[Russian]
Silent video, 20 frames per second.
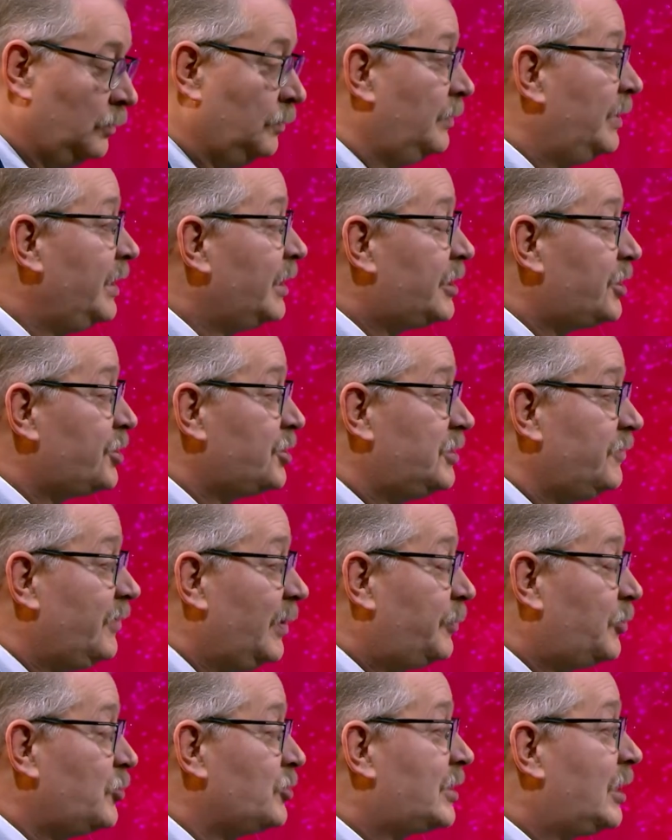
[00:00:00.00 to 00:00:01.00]
Мне кажется,
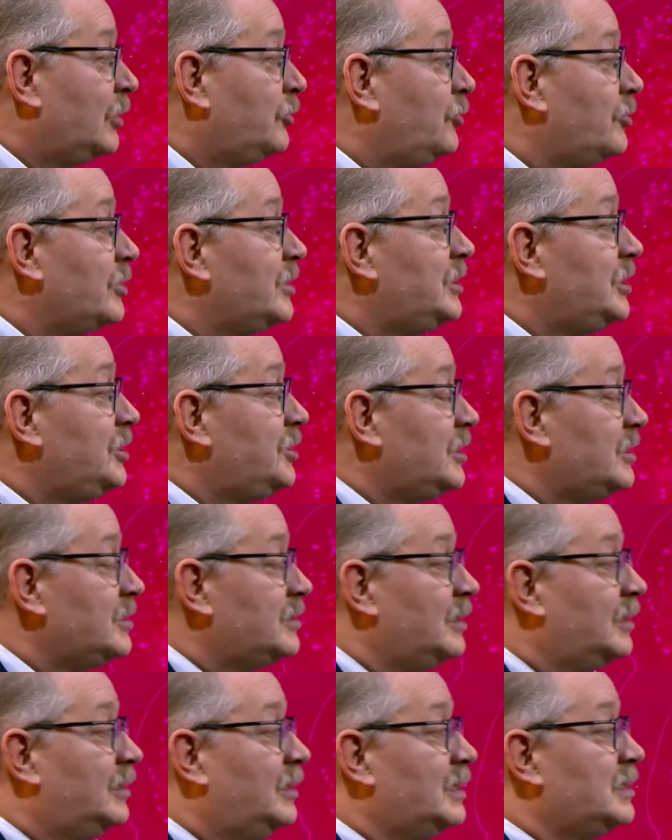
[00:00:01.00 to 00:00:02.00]
вопрос, который сейчас
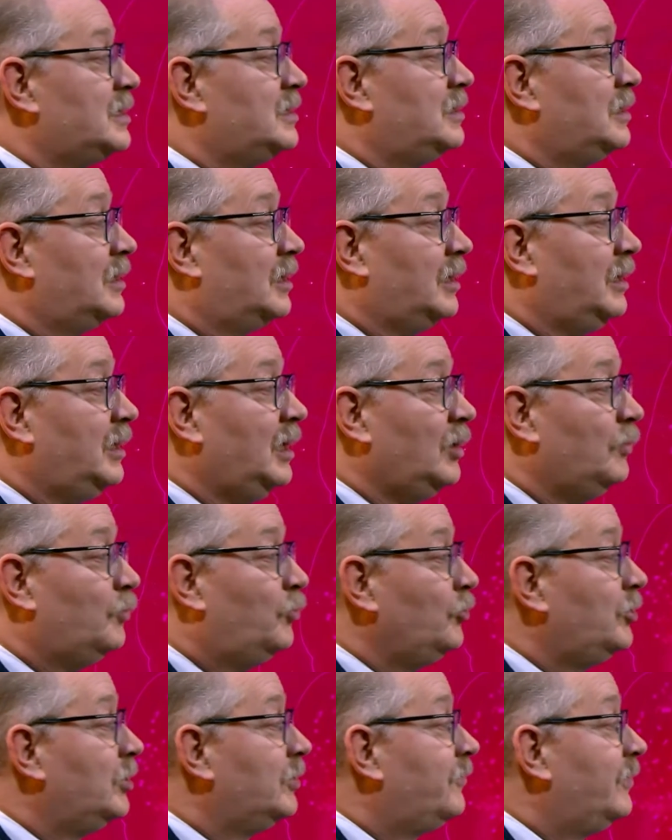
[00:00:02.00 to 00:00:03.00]
задаст Сергей,
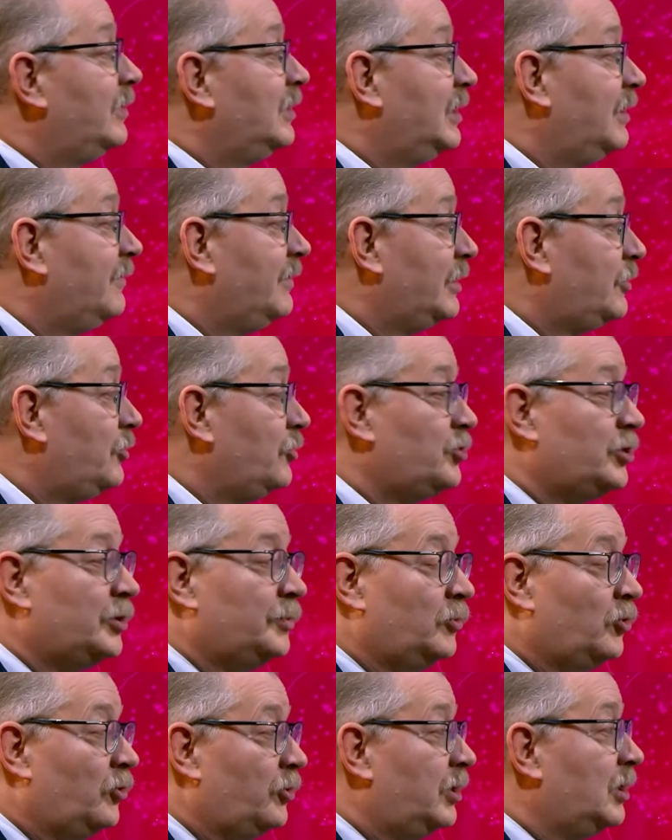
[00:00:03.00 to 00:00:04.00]
будет волновать очень
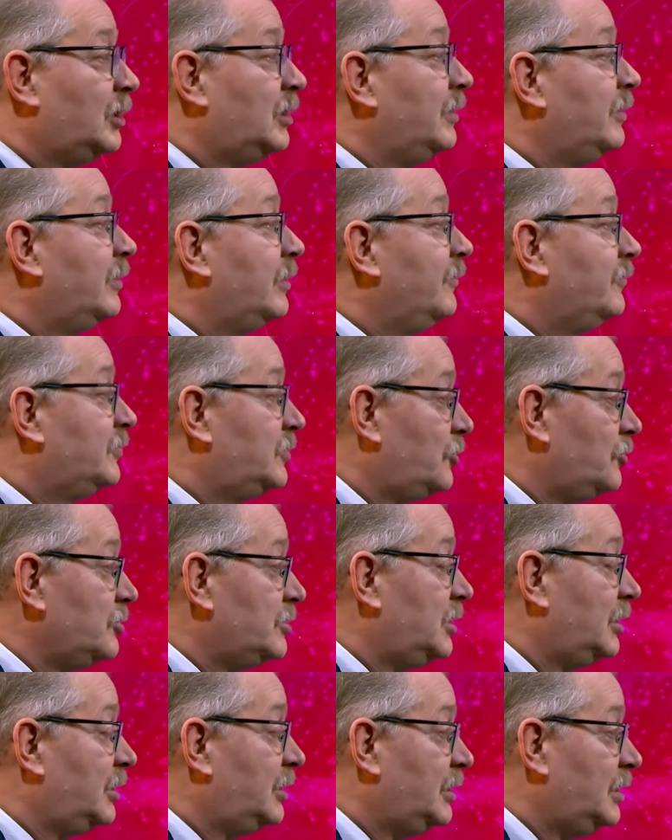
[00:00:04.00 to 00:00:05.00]
многих и
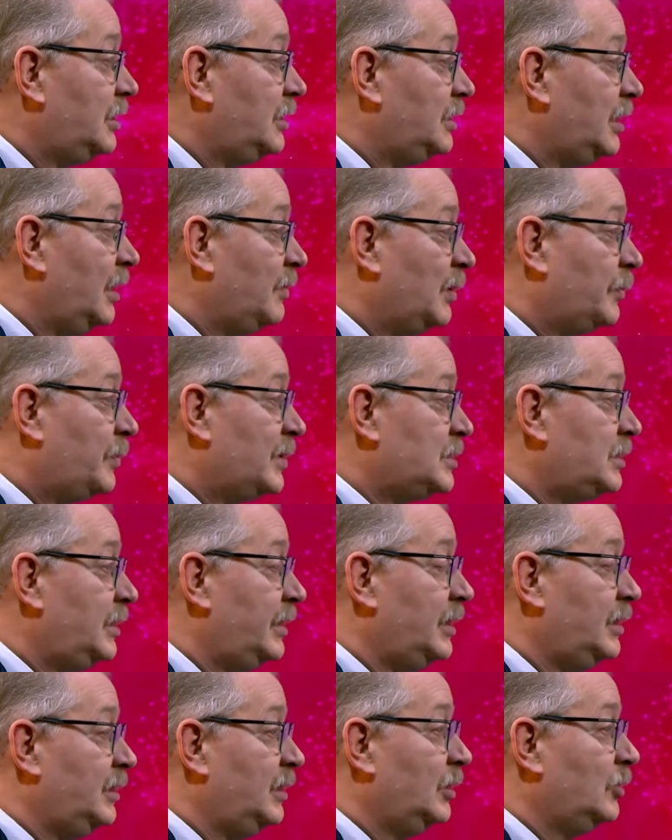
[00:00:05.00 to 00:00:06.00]
взрослых, и детей. Мы
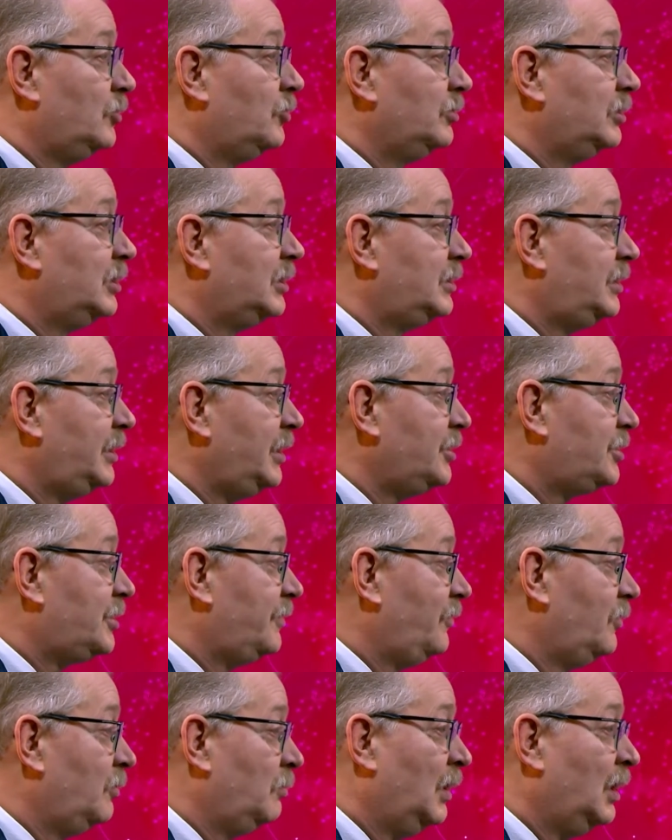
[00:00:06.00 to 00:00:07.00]
последние года три
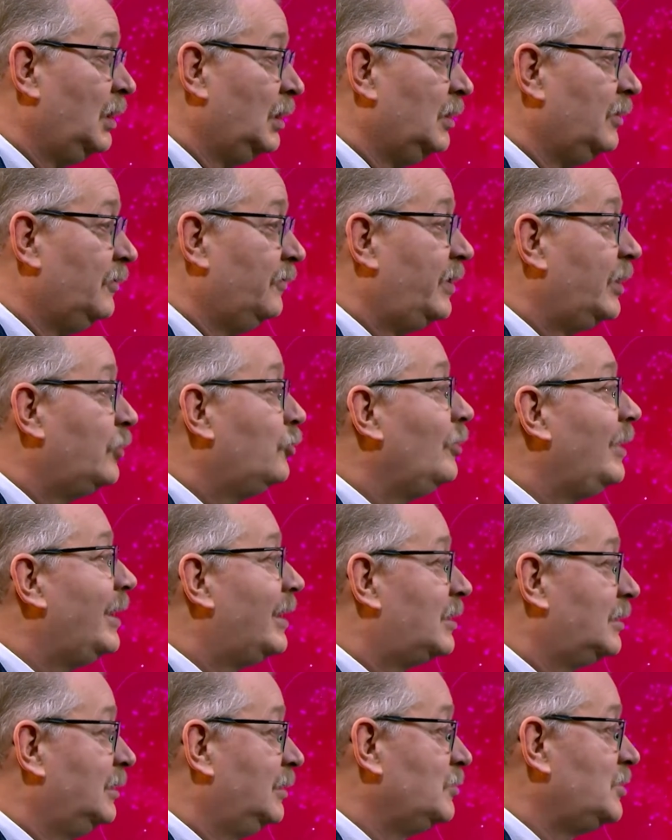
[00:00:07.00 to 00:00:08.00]
живем в
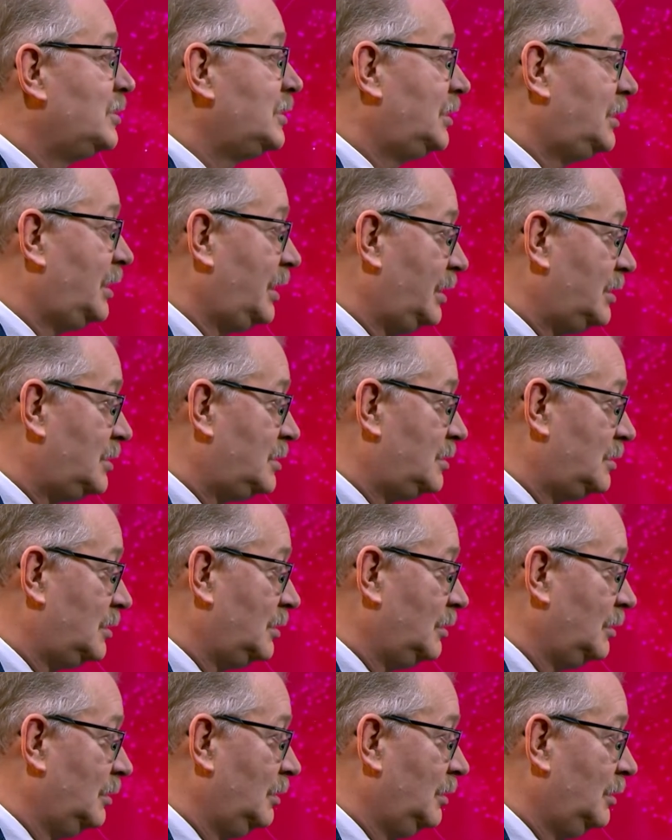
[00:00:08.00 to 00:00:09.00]
регулярном
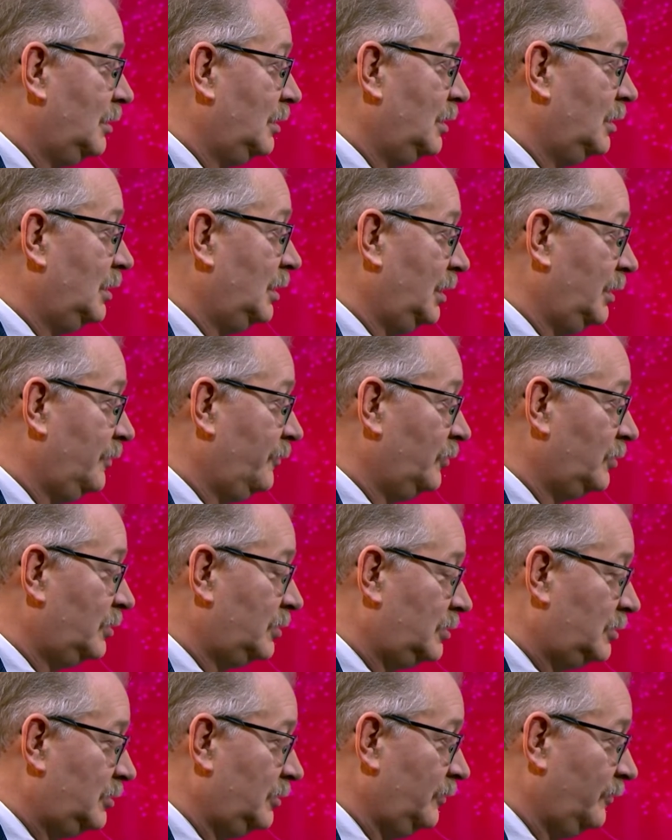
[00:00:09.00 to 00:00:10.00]
стрессе. И
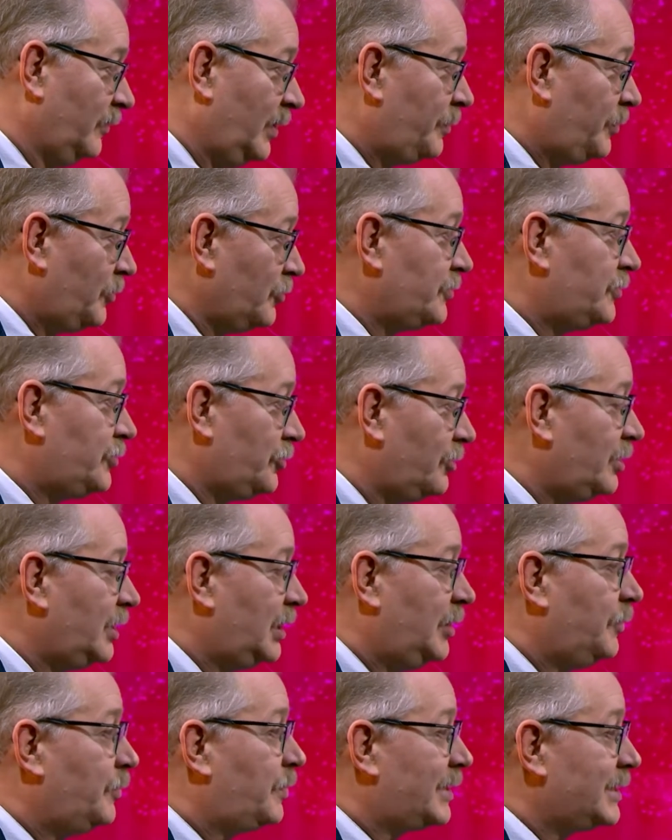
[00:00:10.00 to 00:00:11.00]
вот вопрос
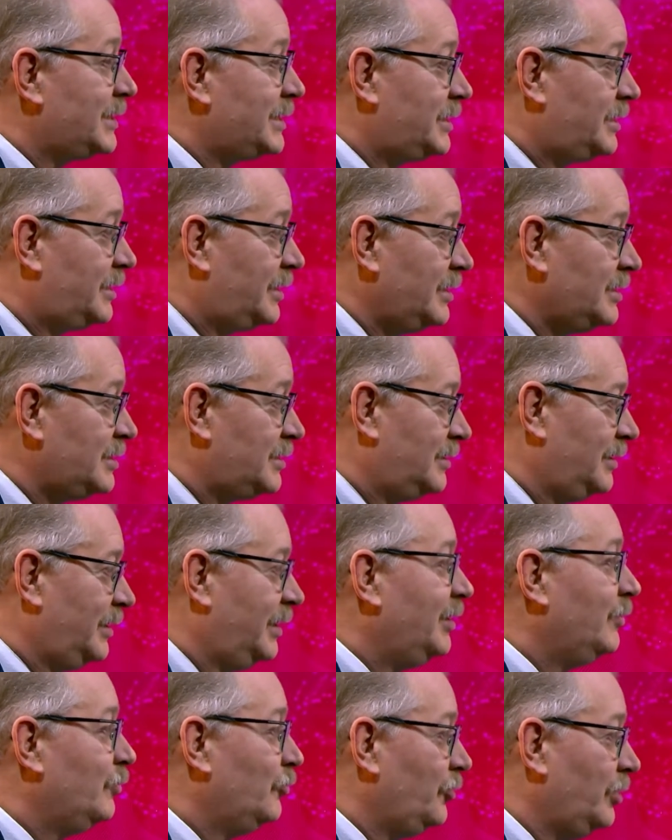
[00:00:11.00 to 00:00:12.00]
все-таки про стресс
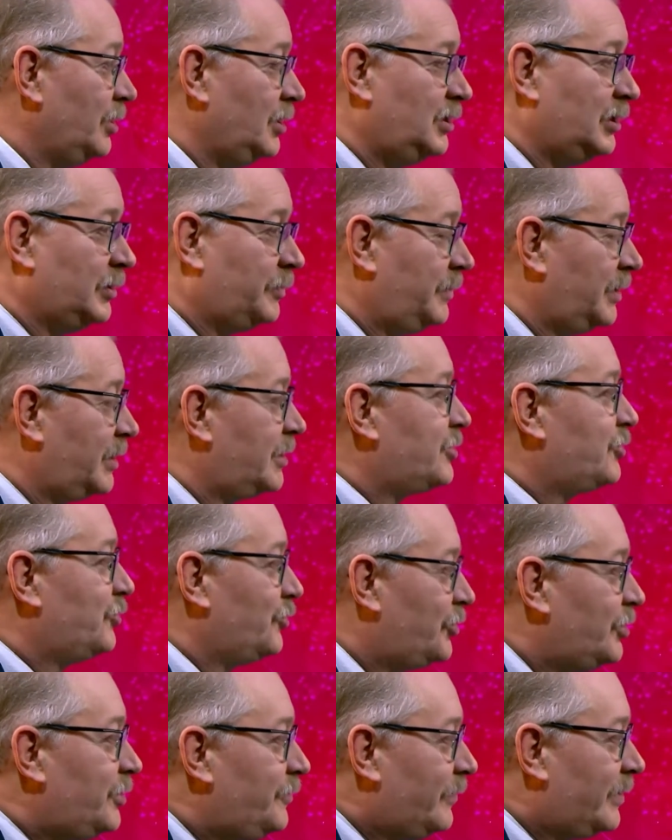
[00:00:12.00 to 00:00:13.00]
и иммунитет, мне кажется,
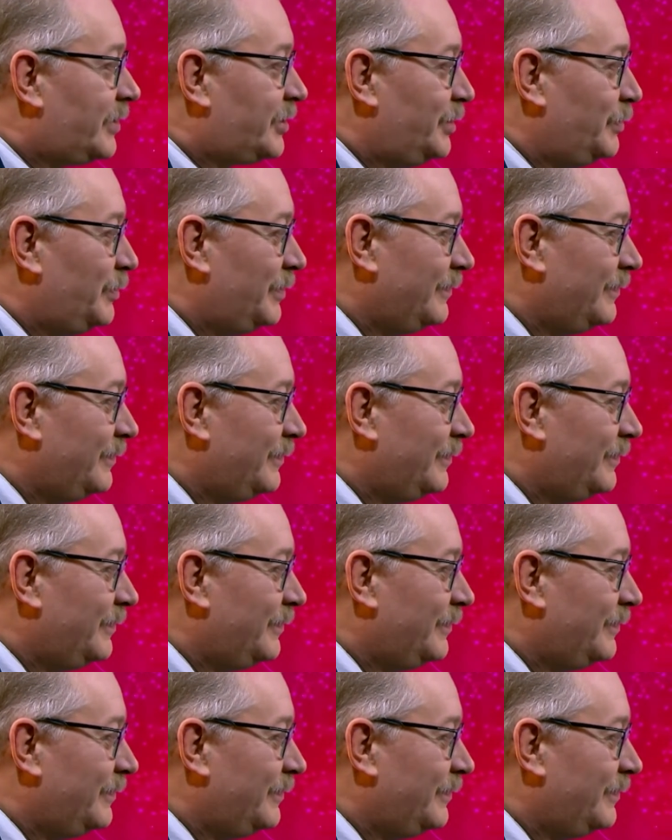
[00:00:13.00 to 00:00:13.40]
очень важен.